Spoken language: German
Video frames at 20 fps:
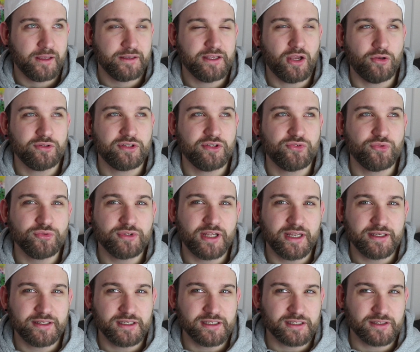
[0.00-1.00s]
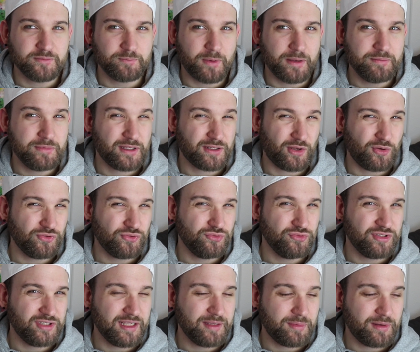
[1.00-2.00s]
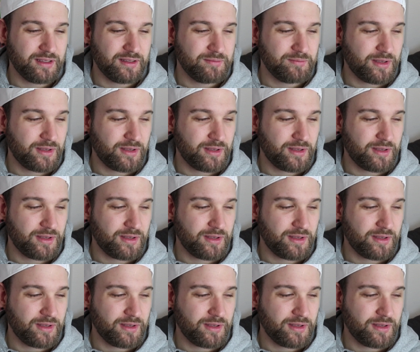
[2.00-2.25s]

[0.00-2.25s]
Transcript: Ja, und gesundheitlich ist bei mir halt auch so ein Thema